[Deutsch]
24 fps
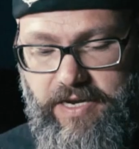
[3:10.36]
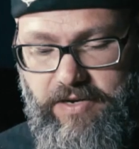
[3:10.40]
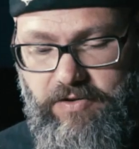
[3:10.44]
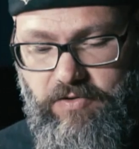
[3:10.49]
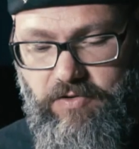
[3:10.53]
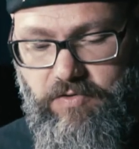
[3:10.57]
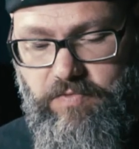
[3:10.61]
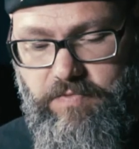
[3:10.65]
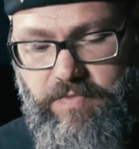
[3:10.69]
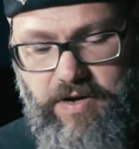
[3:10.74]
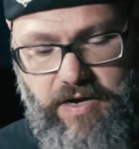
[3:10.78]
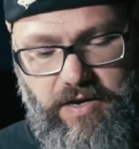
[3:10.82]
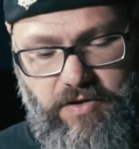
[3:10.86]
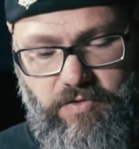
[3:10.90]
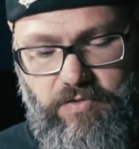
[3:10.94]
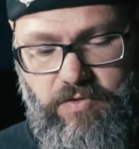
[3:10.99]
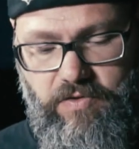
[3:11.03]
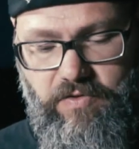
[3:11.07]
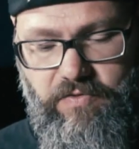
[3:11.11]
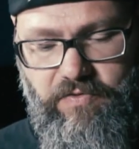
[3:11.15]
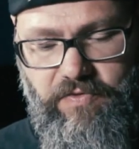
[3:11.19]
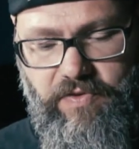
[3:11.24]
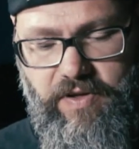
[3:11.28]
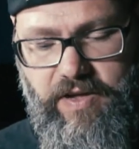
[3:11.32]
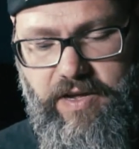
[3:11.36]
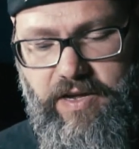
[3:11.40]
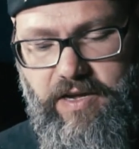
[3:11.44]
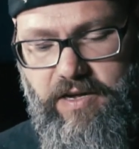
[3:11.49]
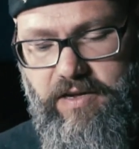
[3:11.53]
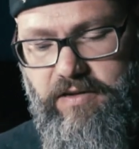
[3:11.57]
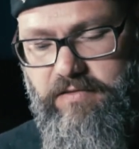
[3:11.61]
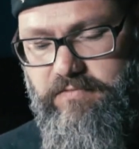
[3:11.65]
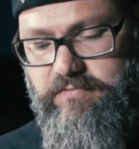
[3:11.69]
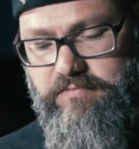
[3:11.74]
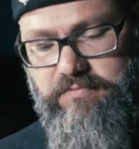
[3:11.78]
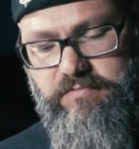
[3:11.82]
dann nochmal
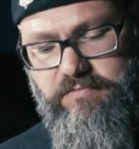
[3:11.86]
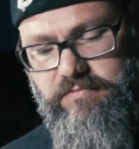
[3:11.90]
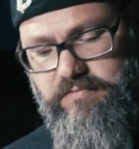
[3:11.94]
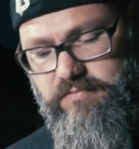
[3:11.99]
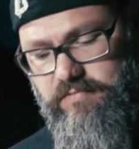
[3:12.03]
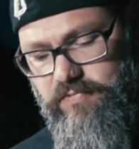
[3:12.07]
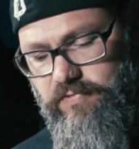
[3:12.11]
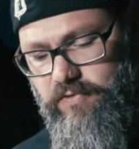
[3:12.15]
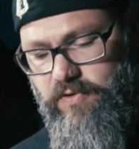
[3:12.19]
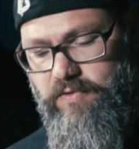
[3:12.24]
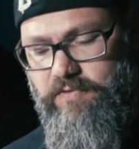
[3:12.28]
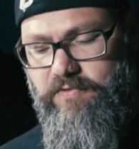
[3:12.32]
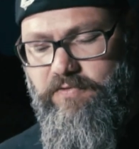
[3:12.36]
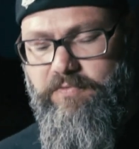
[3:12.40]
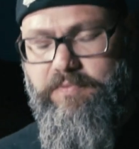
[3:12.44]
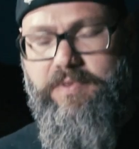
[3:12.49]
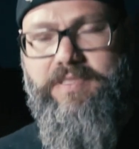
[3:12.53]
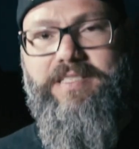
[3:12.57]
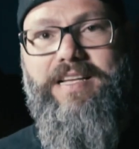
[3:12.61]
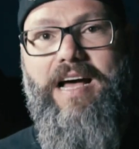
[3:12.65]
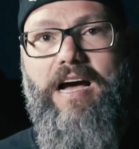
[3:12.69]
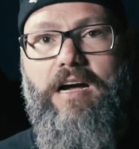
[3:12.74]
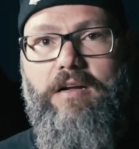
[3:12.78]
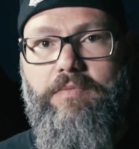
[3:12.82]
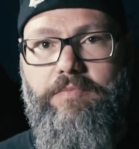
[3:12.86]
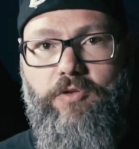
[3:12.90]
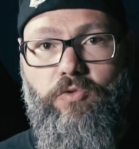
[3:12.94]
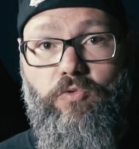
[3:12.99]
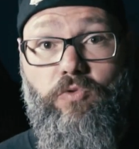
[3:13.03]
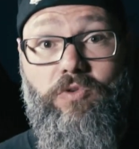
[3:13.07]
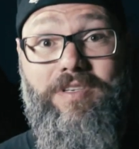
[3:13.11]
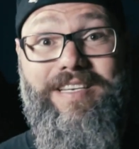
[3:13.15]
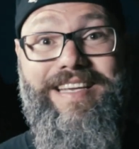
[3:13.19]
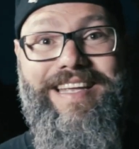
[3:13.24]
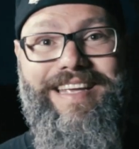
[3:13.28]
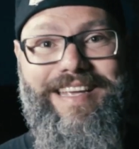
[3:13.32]
ungefähr fünf bis acht
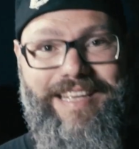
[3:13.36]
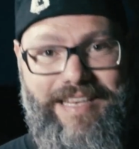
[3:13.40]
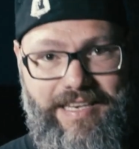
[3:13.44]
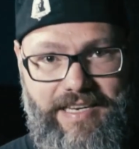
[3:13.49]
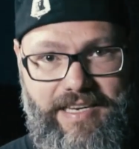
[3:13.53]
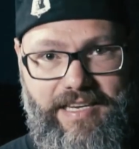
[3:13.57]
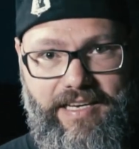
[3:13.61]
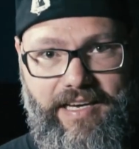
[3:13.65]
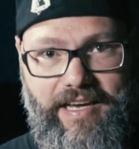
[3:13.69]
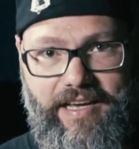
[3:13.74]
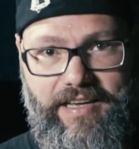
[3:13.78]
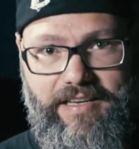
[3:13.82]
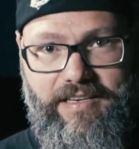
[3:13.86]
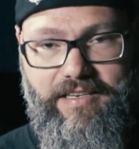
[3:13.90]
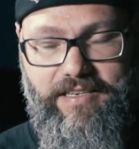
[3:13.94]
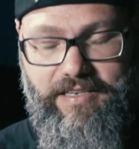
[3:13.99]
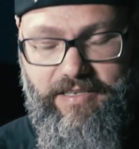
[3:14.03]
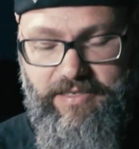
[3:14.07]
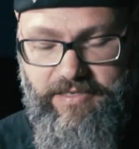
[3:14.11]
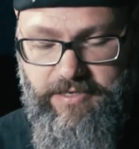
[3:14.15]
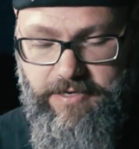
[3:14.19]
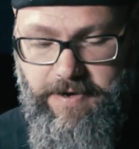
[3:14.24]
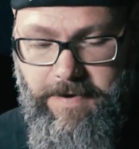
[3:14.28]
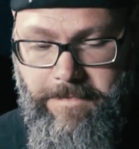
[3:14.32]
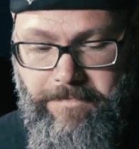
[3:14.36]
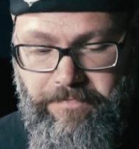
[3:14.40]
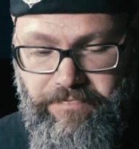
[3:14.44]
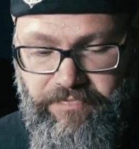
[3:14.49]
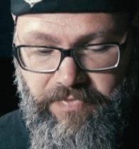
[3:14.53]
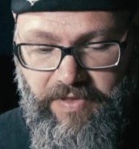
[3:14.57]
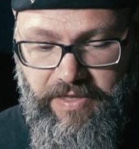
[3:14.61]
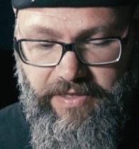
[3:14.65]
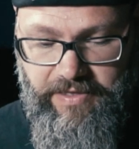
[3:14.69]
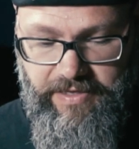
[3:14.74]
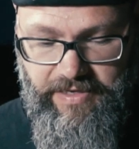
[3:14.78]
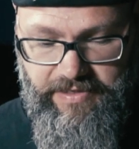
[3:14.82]
Minuten indirekt gegrillt,
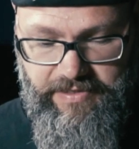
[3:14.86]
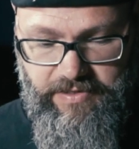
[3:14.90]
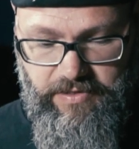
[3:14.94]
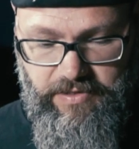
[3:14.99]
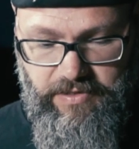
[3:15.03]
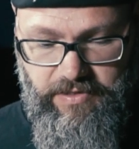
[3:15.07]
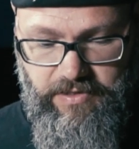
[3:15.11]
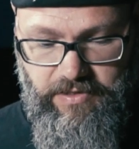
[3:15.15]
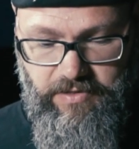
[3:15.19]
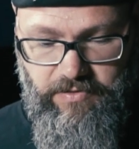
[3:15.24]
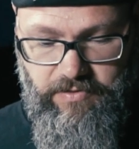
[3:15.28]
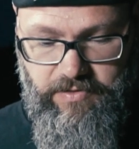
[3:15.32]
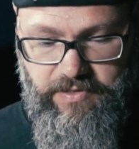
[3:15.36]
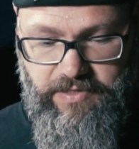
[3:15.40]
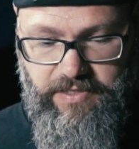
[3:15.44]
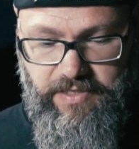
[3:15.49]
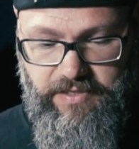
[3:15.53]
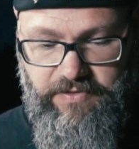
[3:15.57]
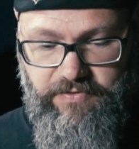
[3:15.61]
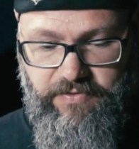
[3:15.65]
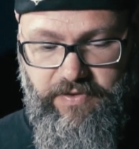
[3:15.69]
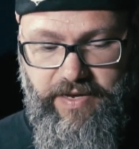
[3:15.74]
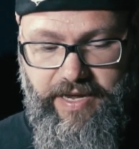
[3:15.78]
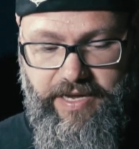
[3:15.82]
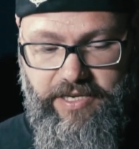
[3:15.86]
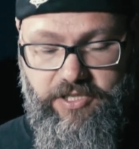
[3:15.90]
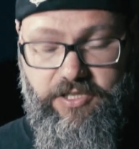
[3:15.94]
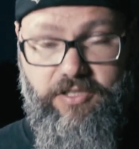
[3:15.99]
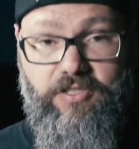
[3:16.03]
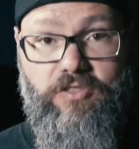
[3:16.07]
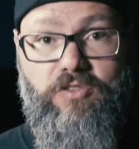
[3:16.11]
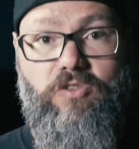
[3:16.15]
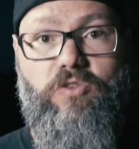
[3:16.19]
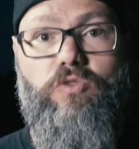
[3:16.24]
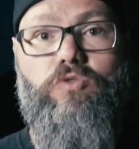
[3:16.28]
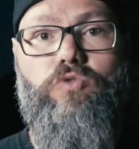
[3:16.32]
dass äh, uns das Fleisch
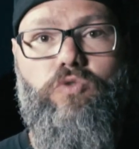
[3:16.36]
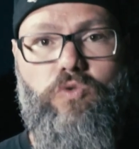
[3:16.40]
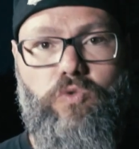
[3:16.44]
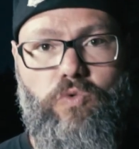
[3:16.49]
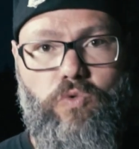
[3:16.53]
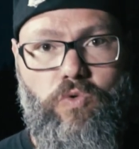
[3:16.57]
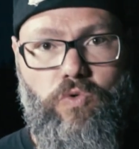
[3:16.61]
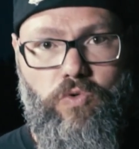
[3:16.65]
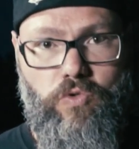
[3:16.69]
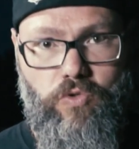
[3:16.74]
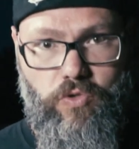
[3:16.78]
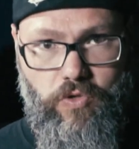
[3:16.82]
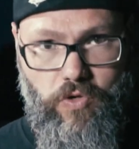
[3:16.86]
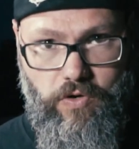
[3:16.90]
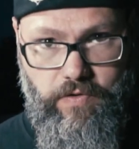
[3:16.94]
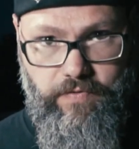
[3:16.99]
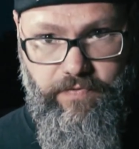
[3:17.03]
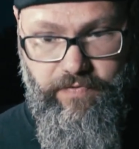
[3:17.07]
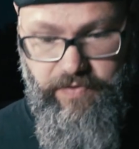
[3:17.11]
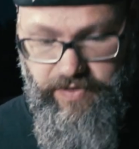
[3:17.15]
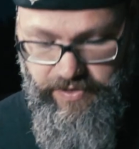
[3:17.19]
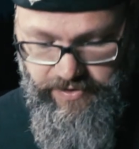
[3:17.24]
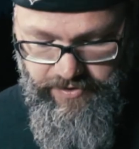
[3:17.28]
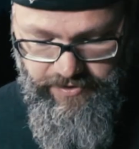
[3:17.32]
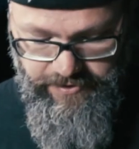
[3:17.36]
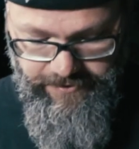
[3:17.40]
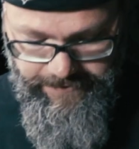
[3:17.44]
nicht zu trocken wird.